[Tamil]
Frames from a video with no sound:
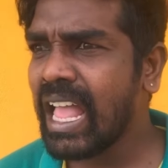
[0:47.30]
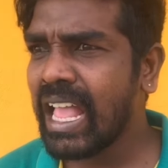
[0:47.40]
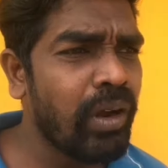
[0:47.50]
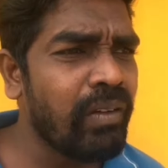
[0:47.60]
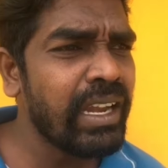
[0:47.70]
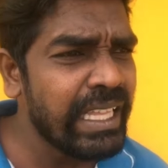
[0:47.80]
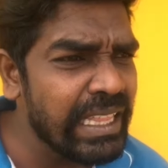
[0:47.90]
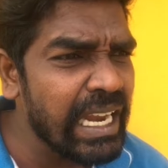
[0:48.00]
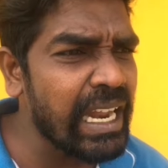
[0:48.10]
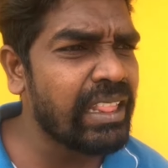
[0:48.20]
போன வாரம் நீ
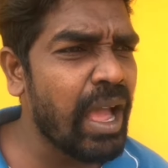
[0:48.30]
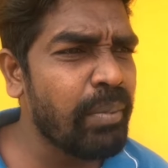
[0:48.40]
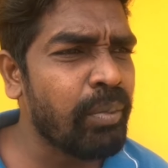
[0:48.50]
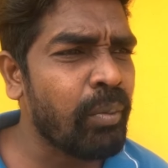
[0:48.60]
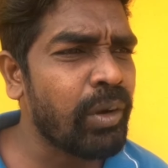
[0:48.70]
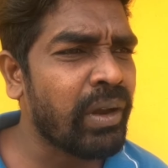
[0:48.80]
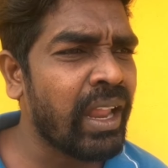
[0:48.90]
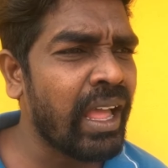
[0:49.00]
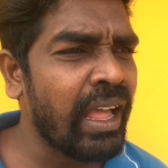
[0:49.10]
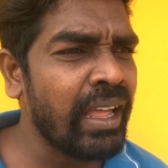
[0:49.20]
தானடா இந்த ஆப்பை ப்ரொமோட் பண்ண
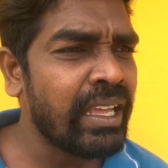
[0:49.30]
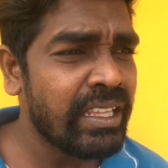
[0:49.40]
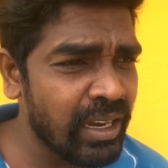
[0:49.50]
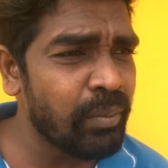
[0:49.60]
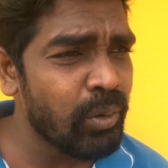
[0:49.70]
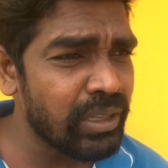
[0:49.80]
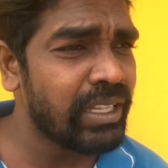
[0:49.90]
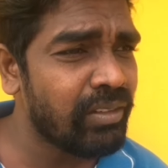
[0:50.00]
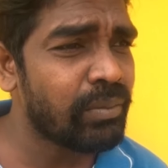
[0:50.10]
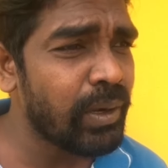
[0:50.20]
இதை நம்பி ஒருத்தன்
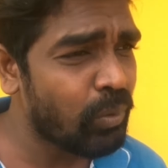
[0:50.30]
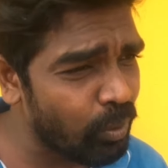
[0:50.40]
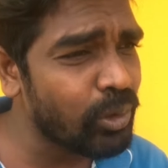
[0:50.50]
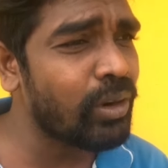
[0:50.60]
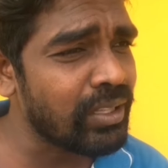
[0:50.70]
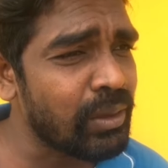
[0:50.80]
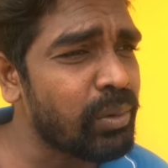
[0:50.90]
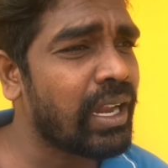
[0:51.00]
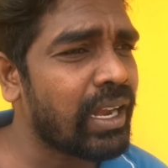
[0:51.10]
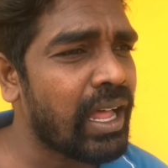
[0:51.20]
இன்வெஸ்ட் பண்ணி குடும்பத்தோட செத்து
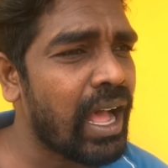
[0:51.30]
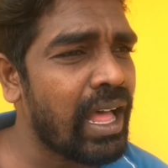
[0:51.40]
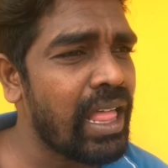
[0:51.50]
போயிட்டானேடா